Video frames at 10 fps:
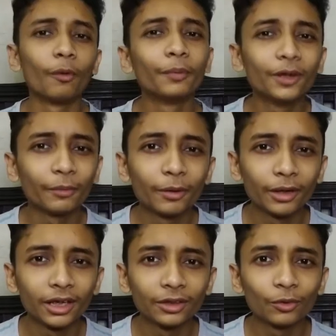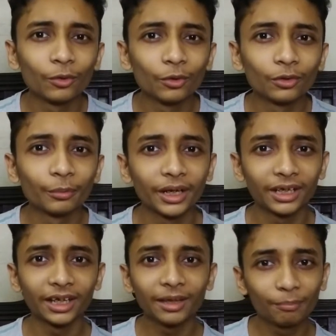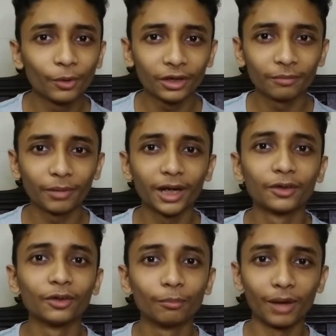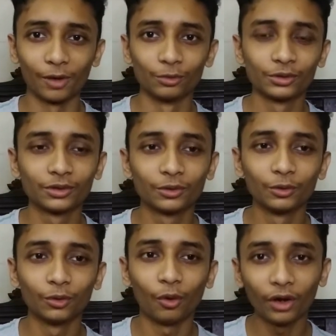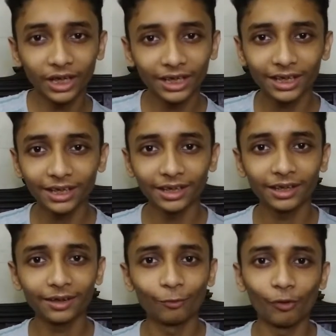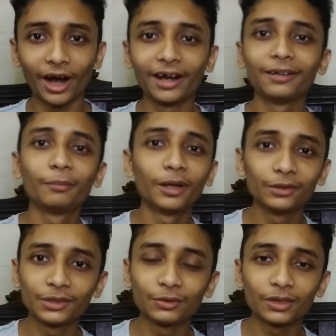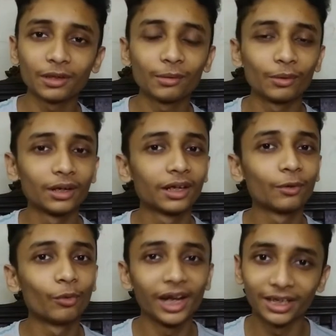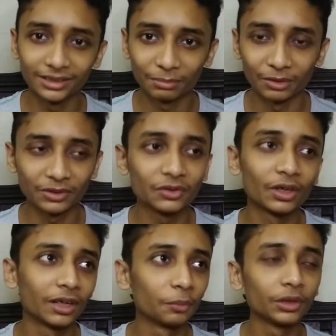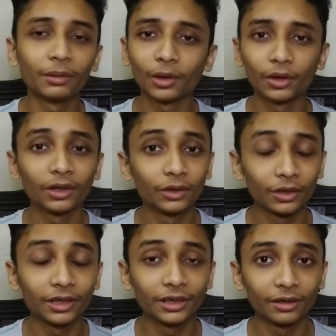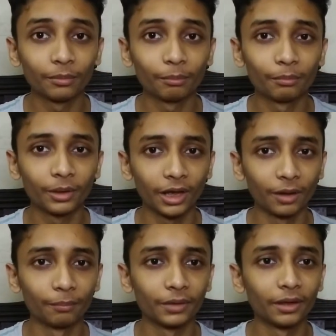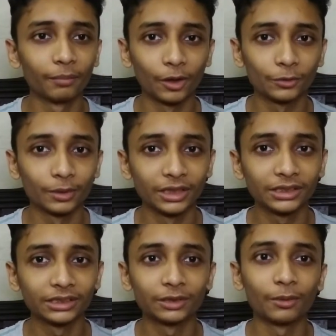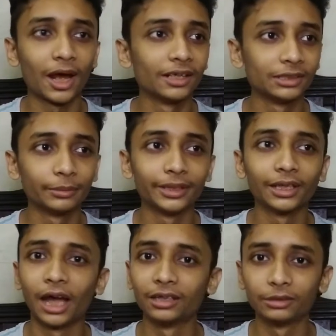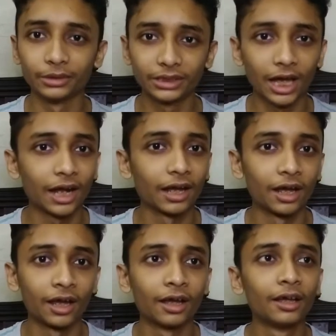কম্পিউটার ব্যবহারে কিন্তু অন্যতম একটা ইম্পর্টেন্ট পার্ট হলো মাউস তো অনেকে ওয়ার্ড মাউস ইউজ করে এবং অনেকে ওয়্যারলেস মাউস ইউজ করে এর মধ্যে আবার অনেক ধরনের আপনার মাউস পাওয়া যায় যেরকম আট জিবি আট জিবি ছাড়া